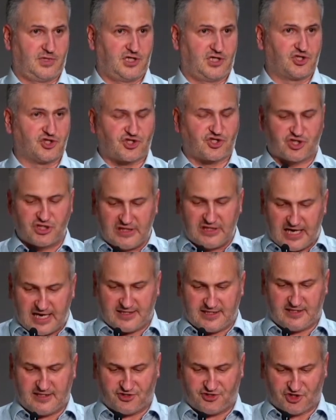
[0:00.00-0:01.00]

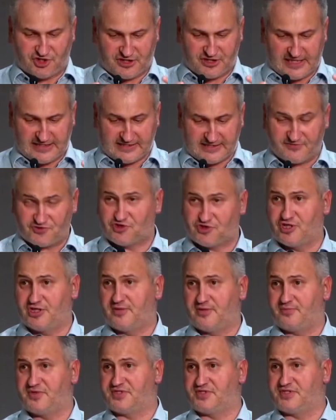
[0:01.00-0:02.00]
желание читать Священное
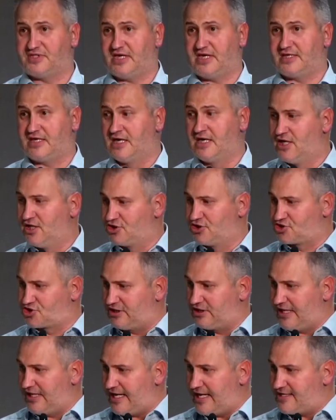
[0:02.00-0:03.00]
Писание,
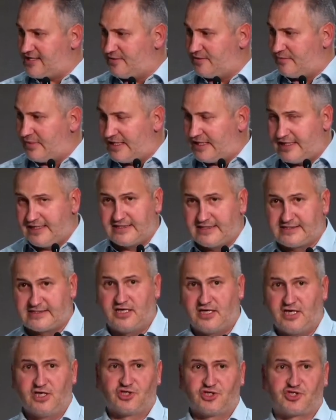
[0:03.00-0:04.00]
желание молиться,
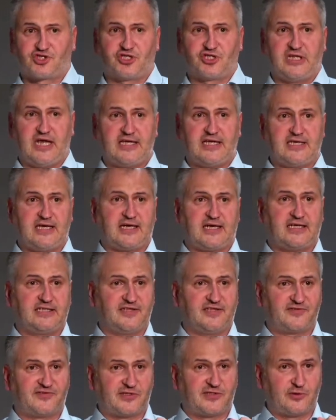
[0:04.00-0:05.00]
желание
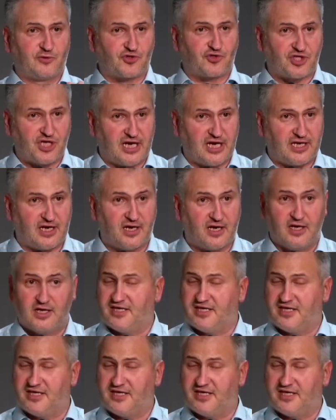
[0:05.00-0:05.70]
ходить в служение.